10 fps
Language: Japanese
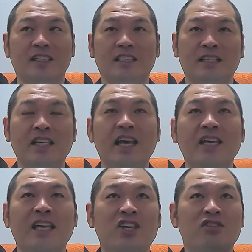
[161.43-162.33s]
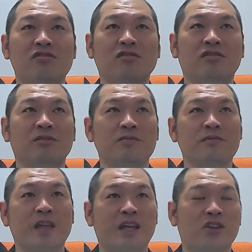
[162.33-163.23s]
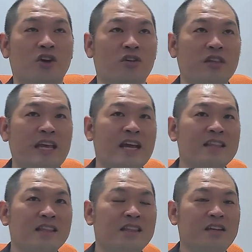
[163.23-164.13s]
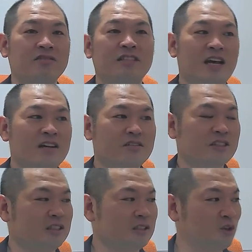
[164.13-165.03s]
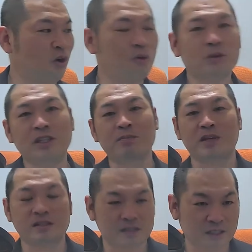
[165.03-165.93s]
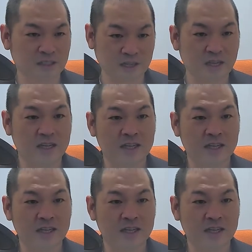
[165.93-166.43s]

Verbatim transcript: 人間結局、えっと、ネアンデルタール人とホモサピエンスだったかな。